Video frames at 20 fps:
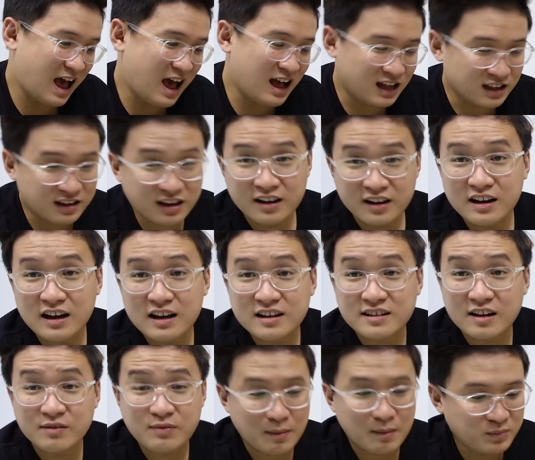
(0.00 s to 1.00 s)
Giá ở trên ờ,
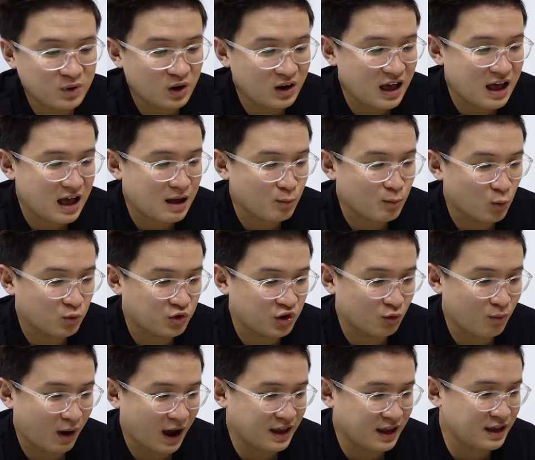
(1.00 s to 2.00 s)
sản phẩm đó là 1
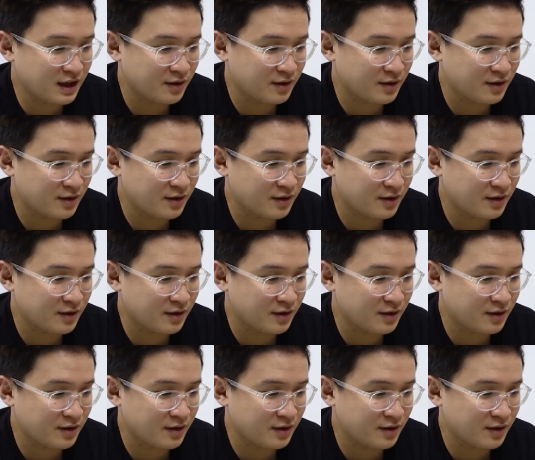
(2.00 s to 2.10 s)
triệu 7